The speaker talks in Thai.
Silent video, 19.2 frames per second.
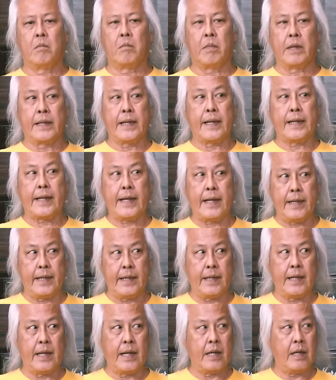มันได้แค่
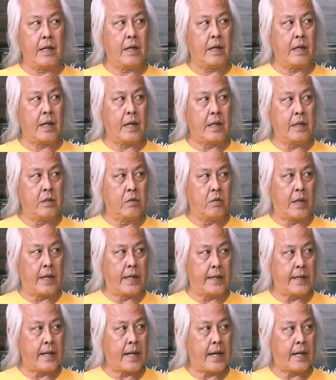นี้นะให้อยู่
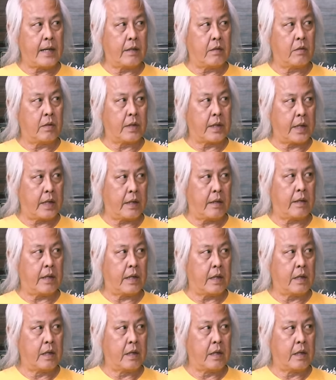เล่นได้โอเคนะ